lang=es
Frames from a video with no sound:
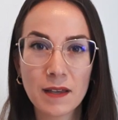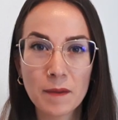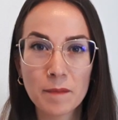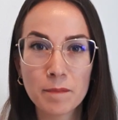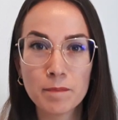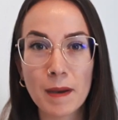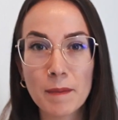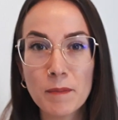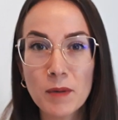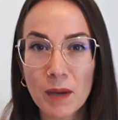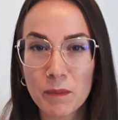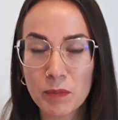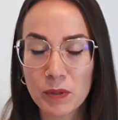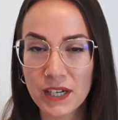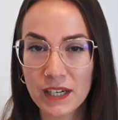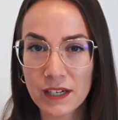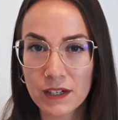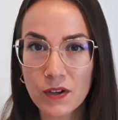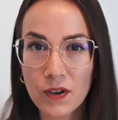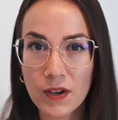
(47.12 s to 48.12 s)
Vamos a
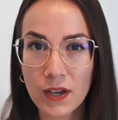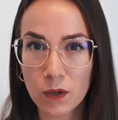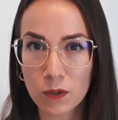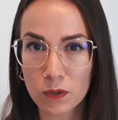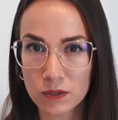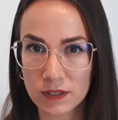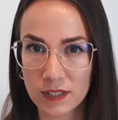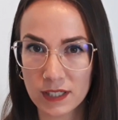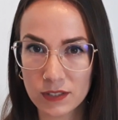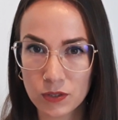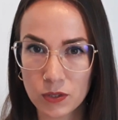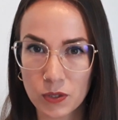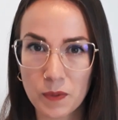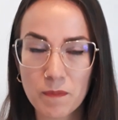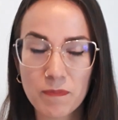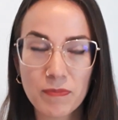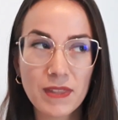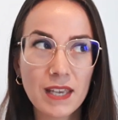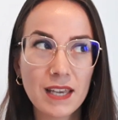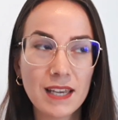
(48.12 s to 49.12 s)
ponernos en contexto.
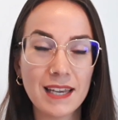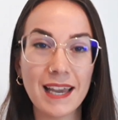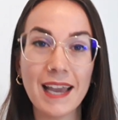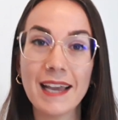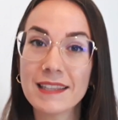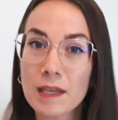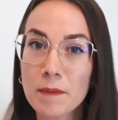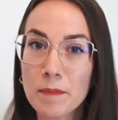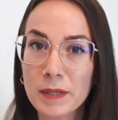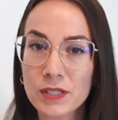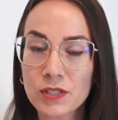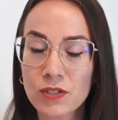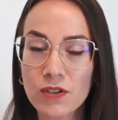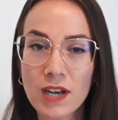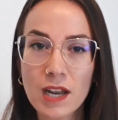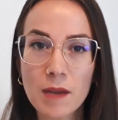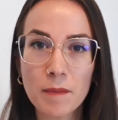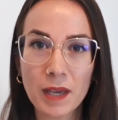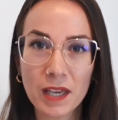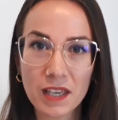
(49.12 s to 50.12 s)
Esta
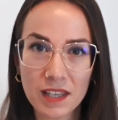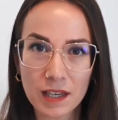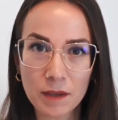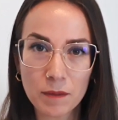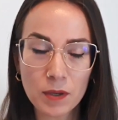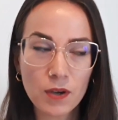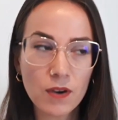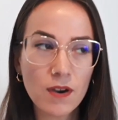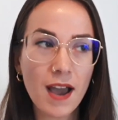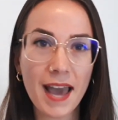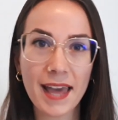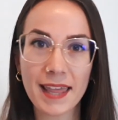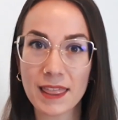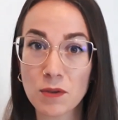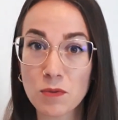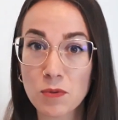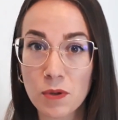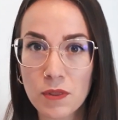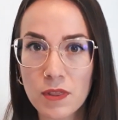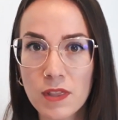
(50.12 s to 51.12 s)
persona me escribió
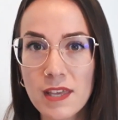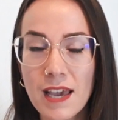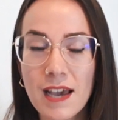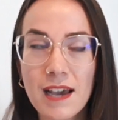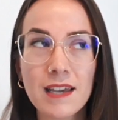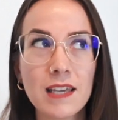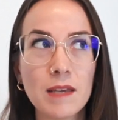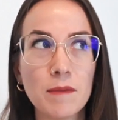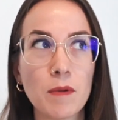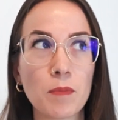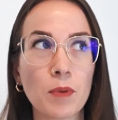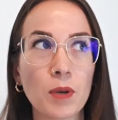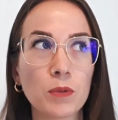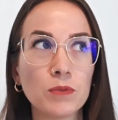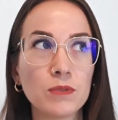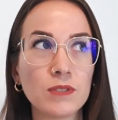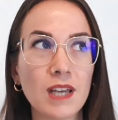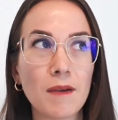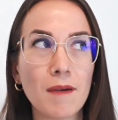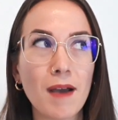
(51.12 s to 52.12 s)
hace unos días y me
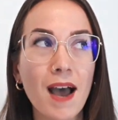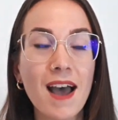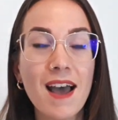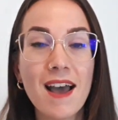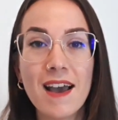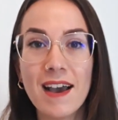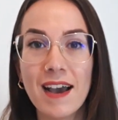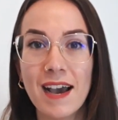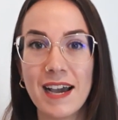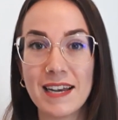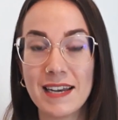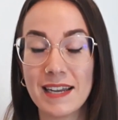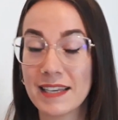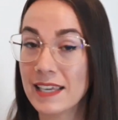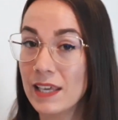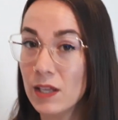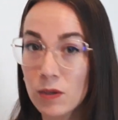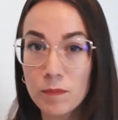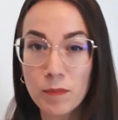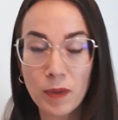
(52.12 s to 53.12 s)
preguntaba, Ana,
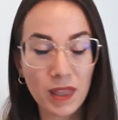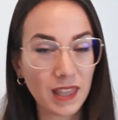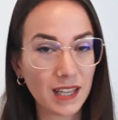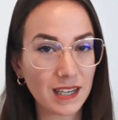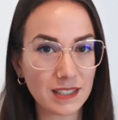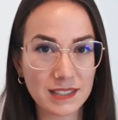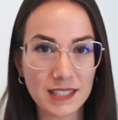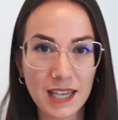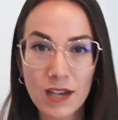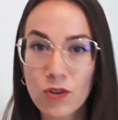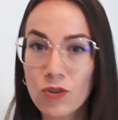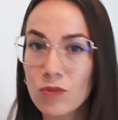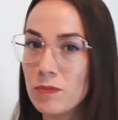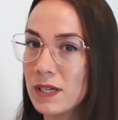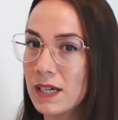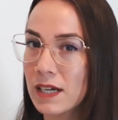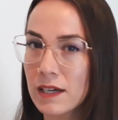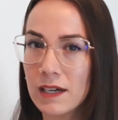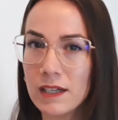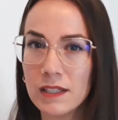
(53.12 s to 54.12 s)
quiero empezar ya con mi
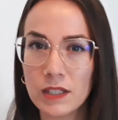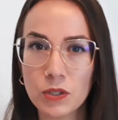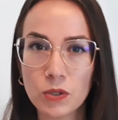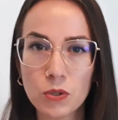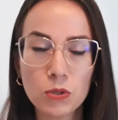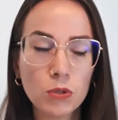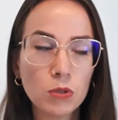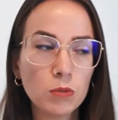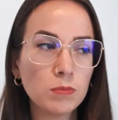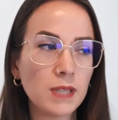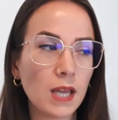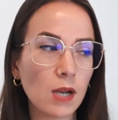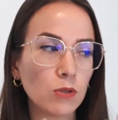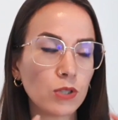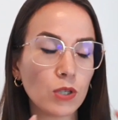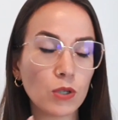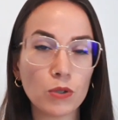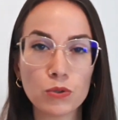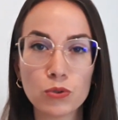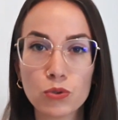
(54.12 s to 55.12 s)
canal de YouTube, ya lo
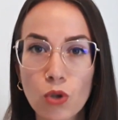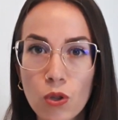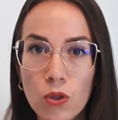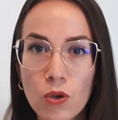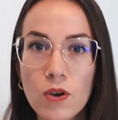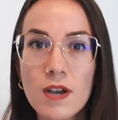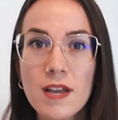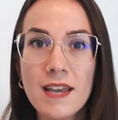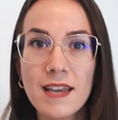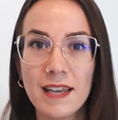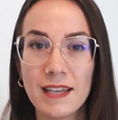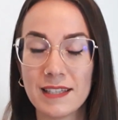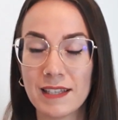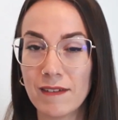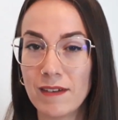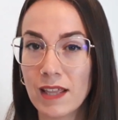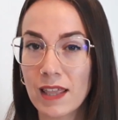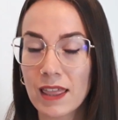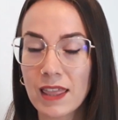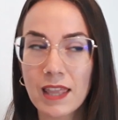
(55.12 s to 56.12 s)
tengo todo
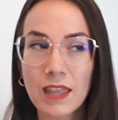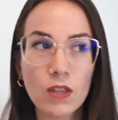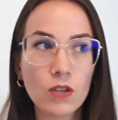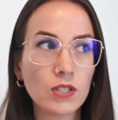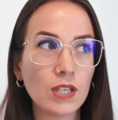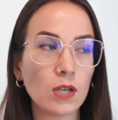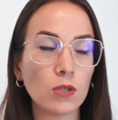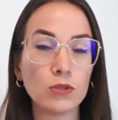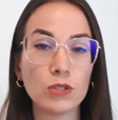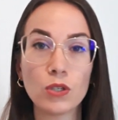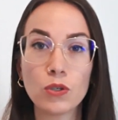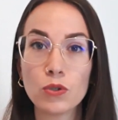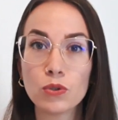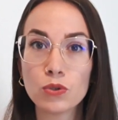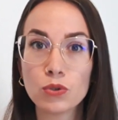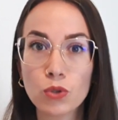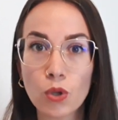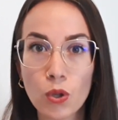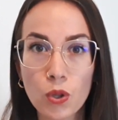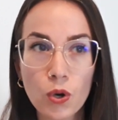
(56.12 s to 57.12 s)
establecido, ya lo tengo
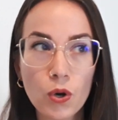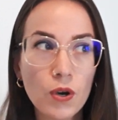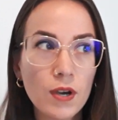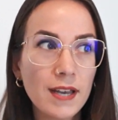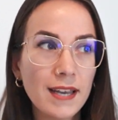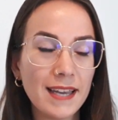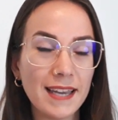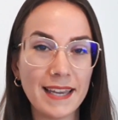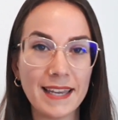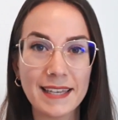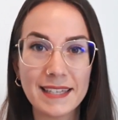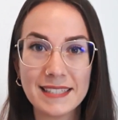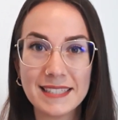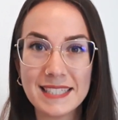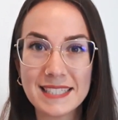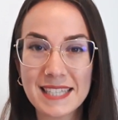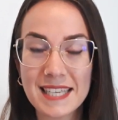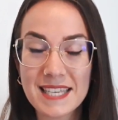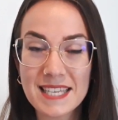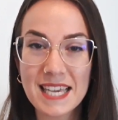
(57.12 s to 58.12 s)
todo eh,
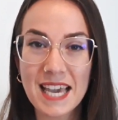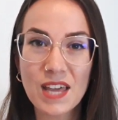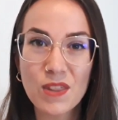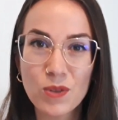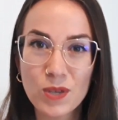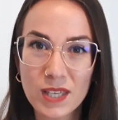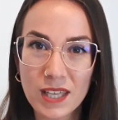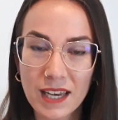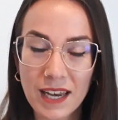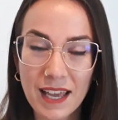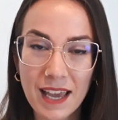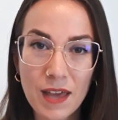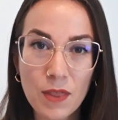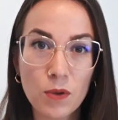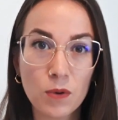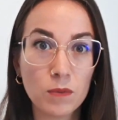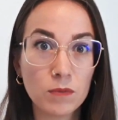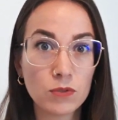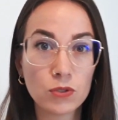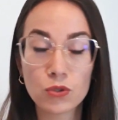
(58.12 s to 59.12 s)
diseñado y
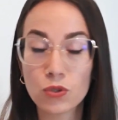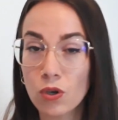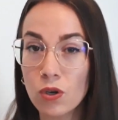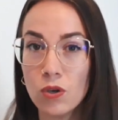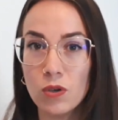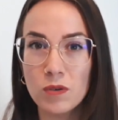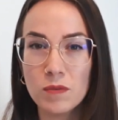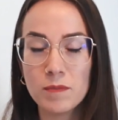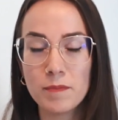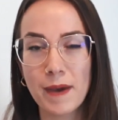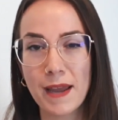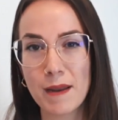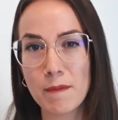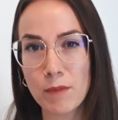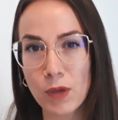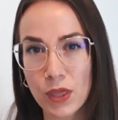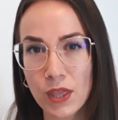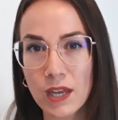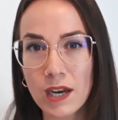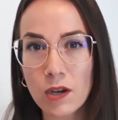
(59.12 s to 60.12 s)
creado solo para
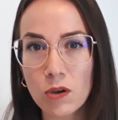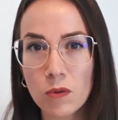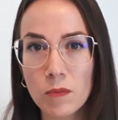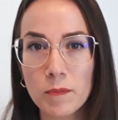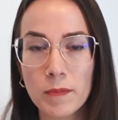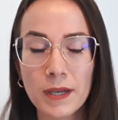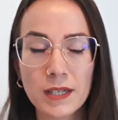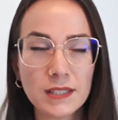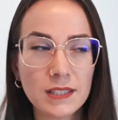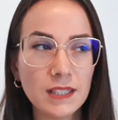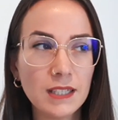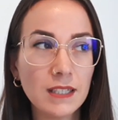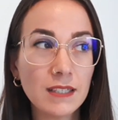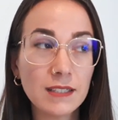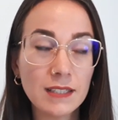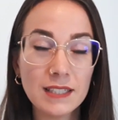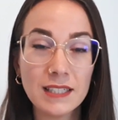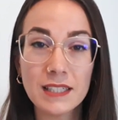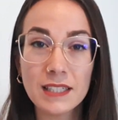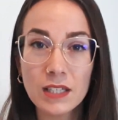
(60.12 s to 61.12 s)
empezar a
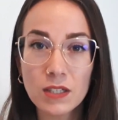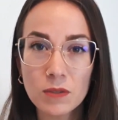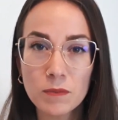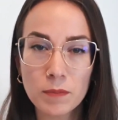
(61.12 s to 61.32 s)
compartir y quiero